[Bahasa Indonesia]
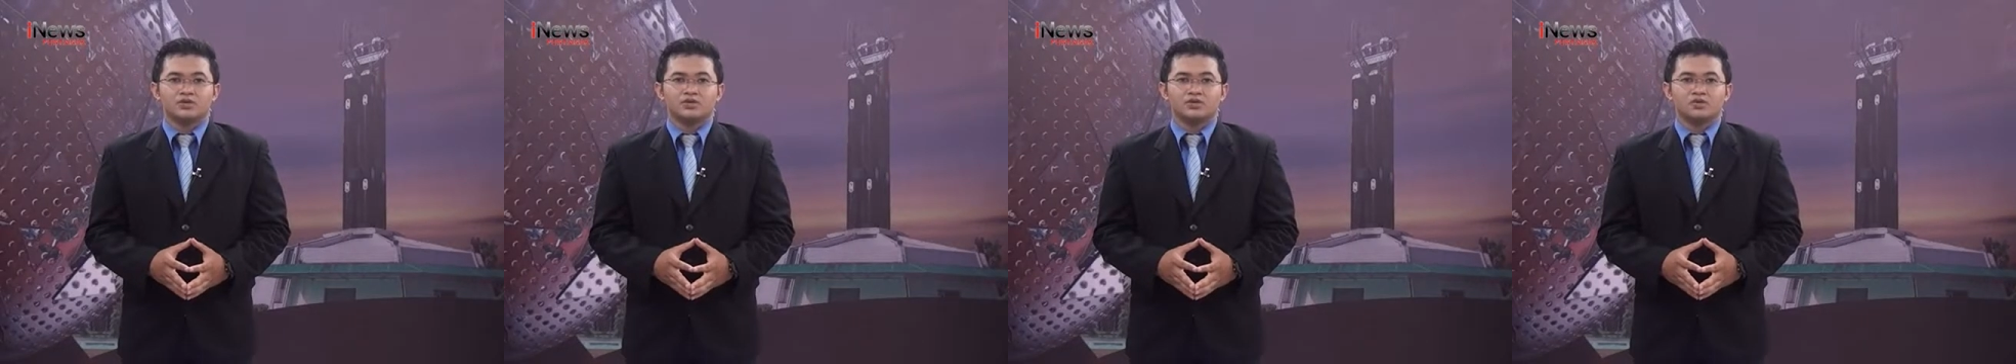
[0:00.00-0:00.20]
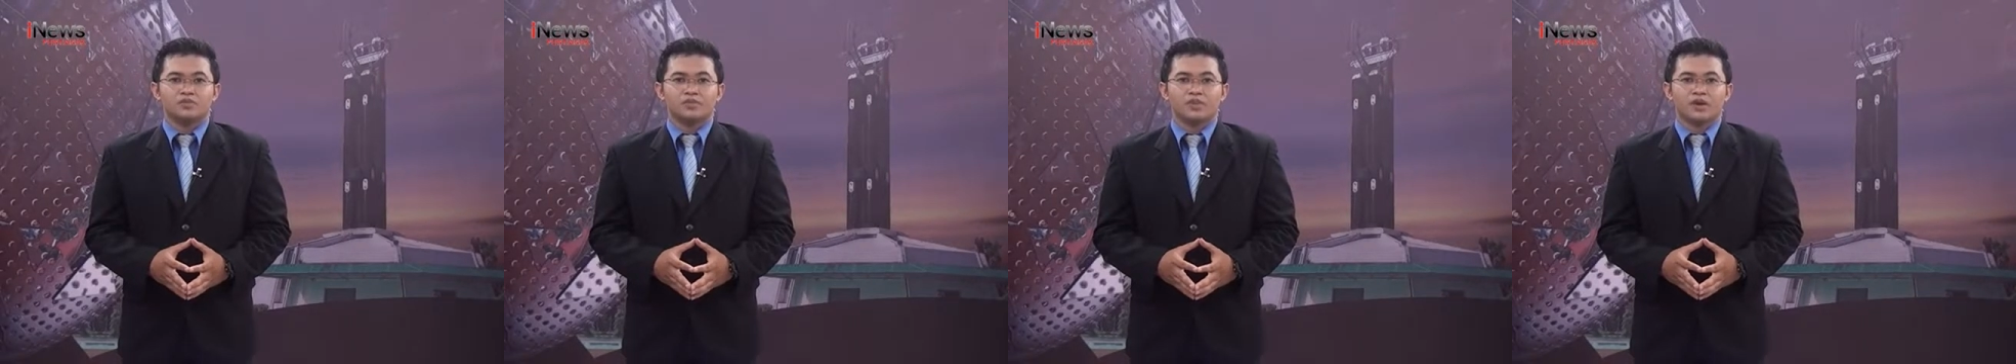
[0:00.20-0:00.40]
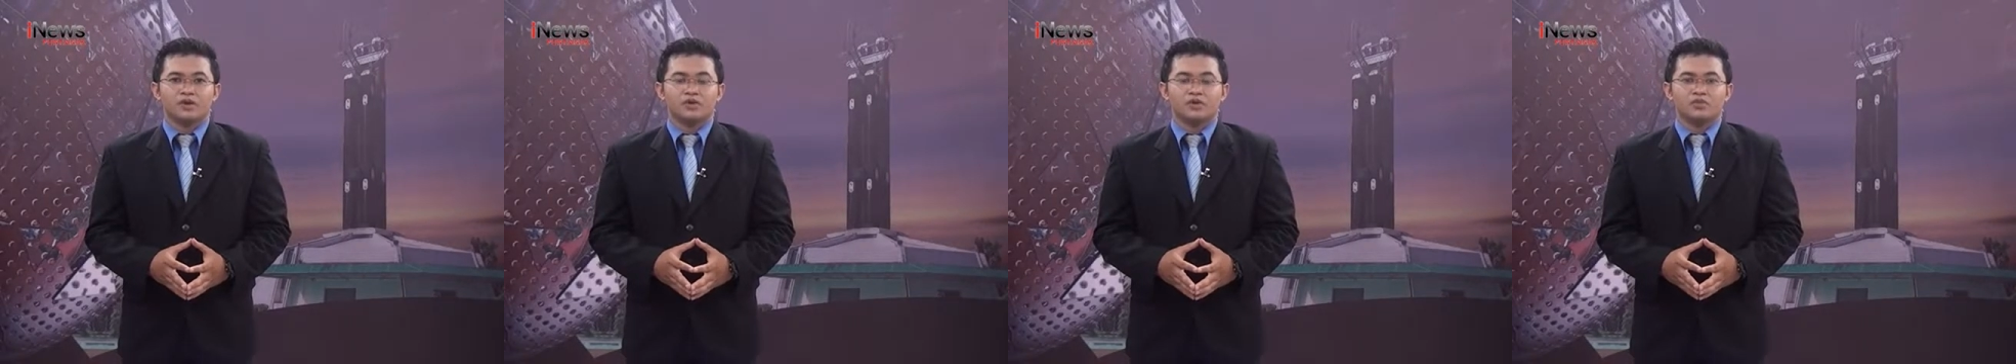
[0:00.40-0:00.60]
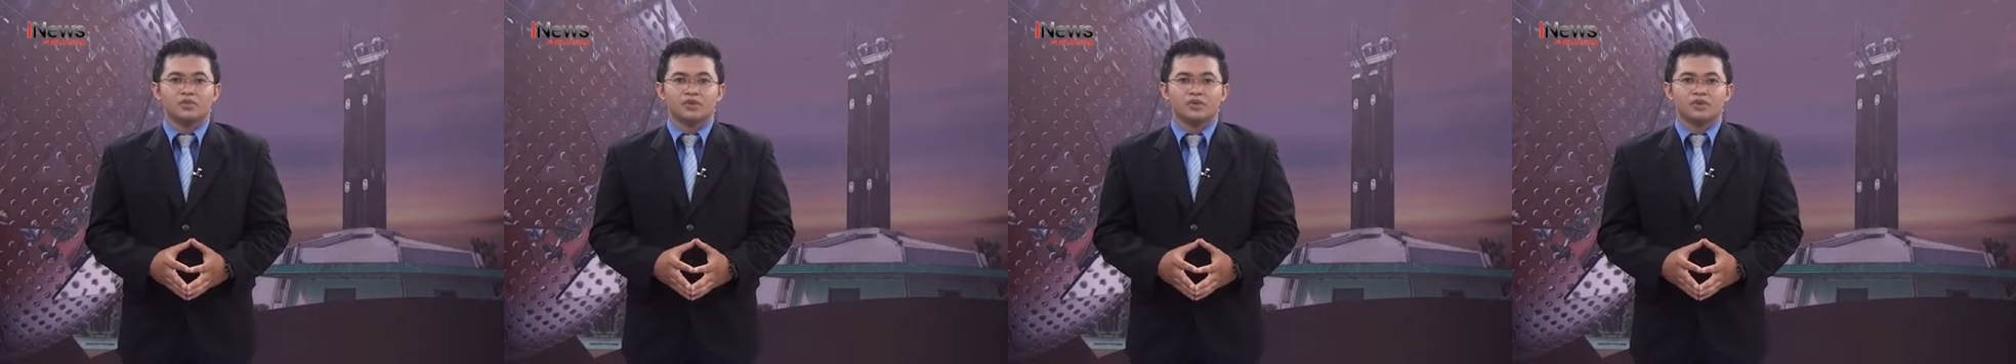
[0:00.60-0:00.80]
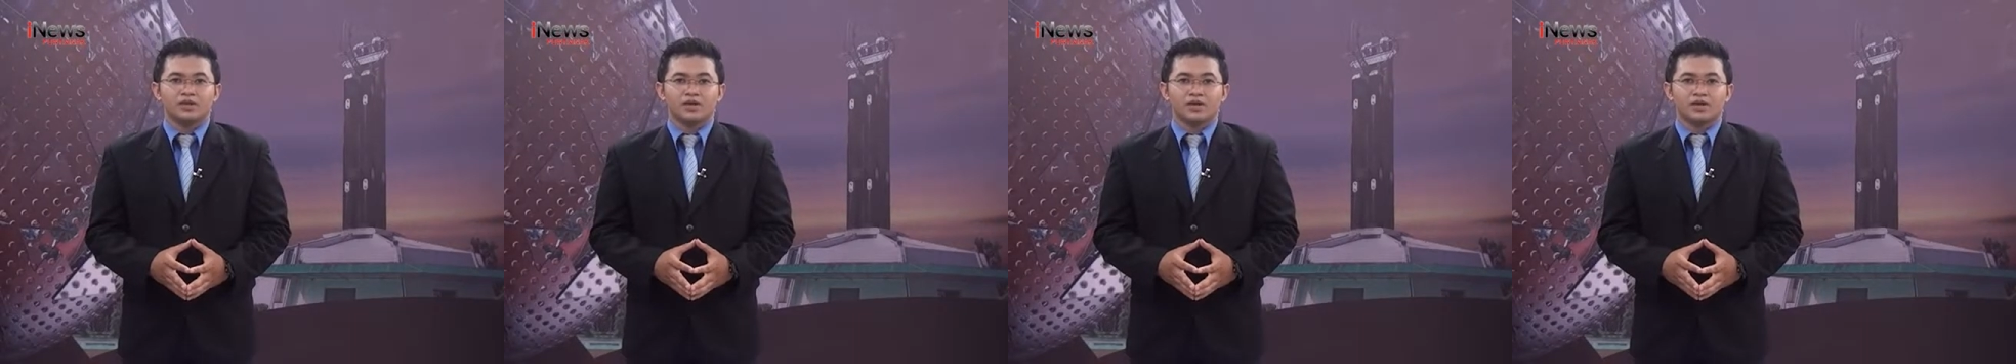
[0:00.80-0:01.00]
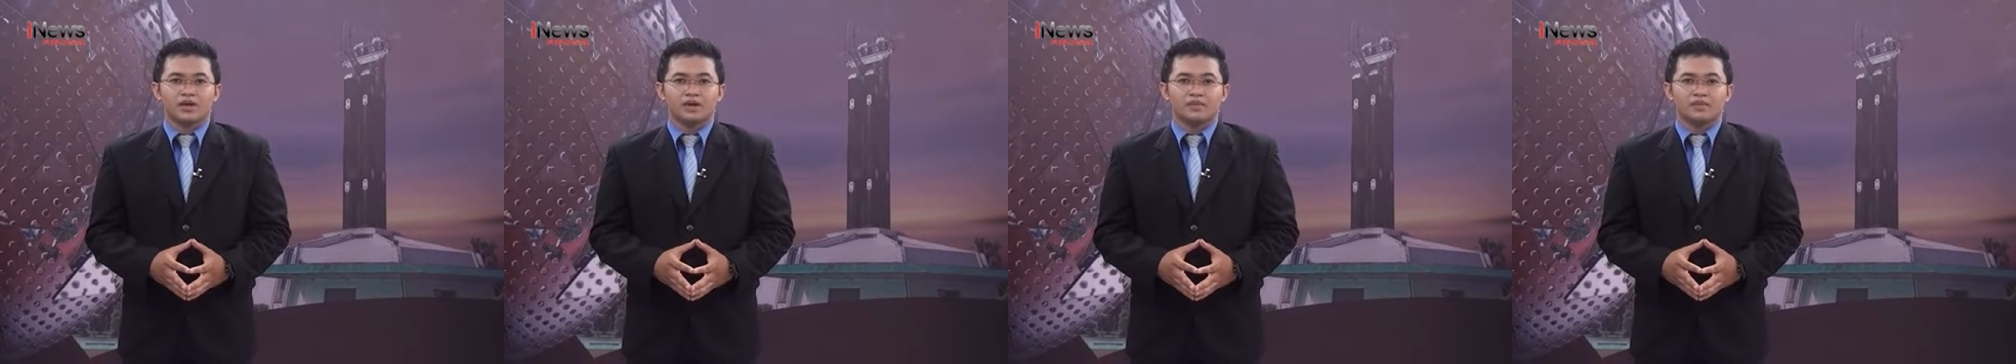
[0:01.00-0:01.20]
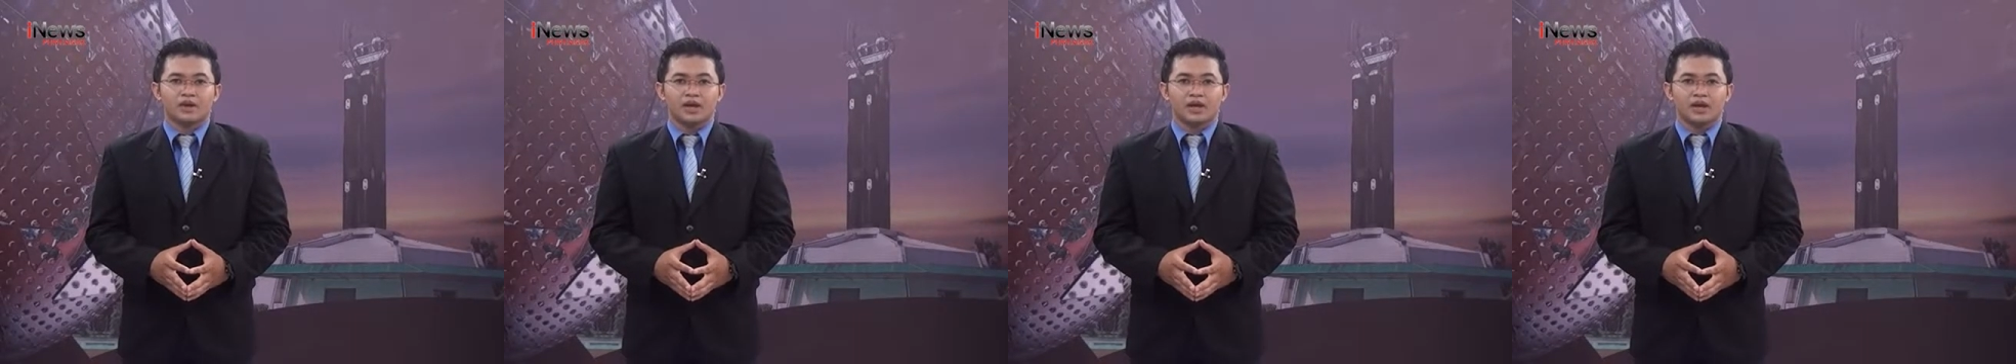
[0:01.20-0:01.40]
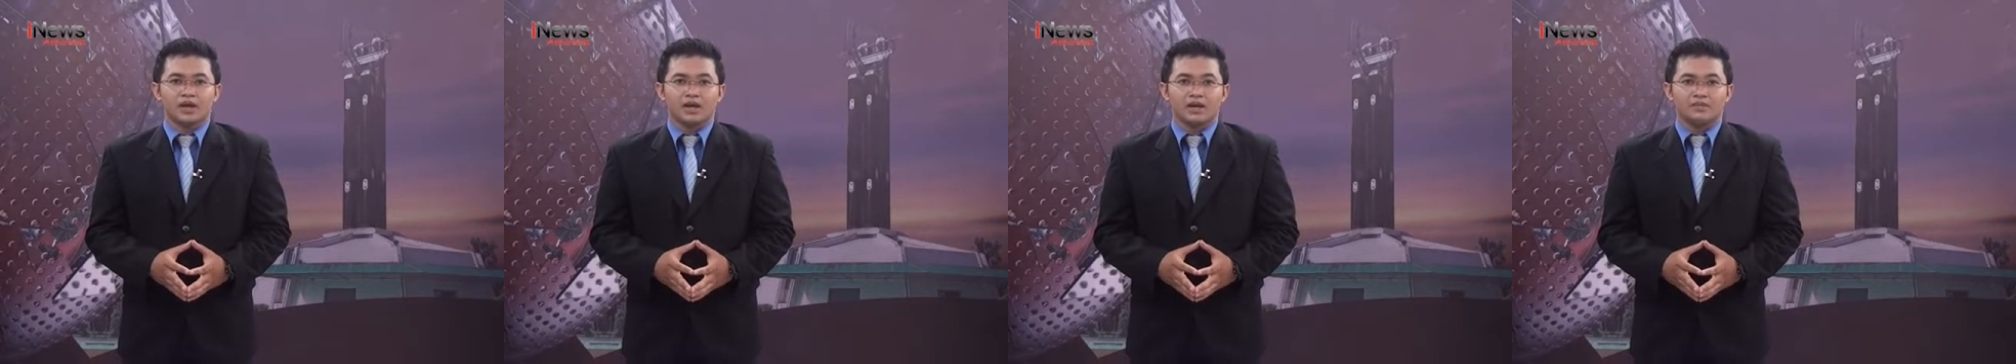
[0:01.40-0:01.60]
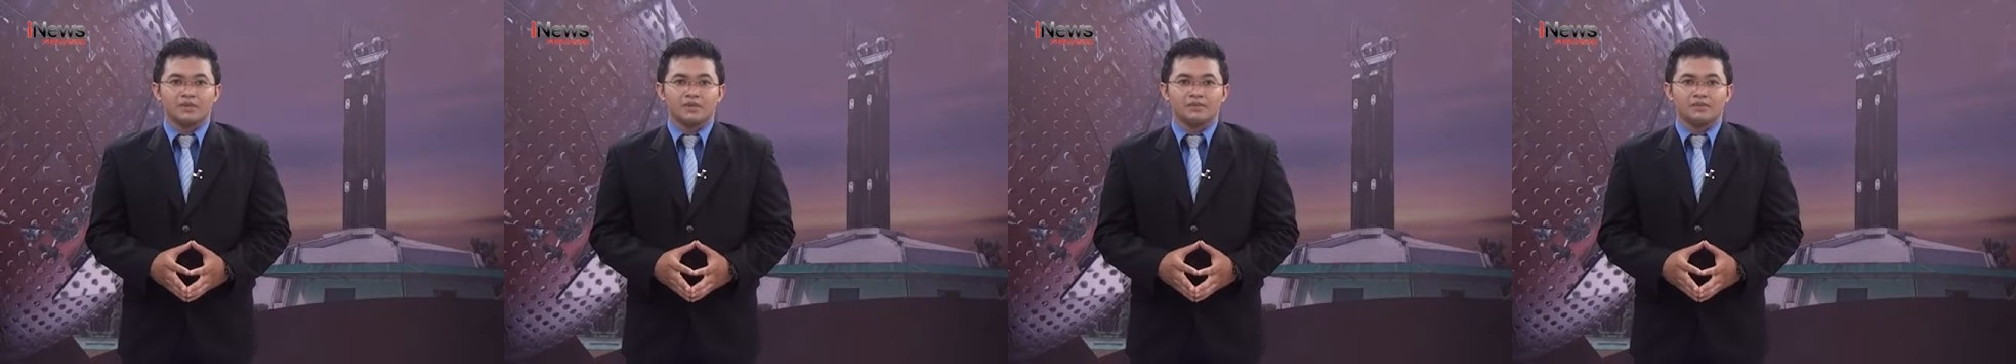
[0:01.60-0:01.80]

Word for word: Supadio Pontianak mengalami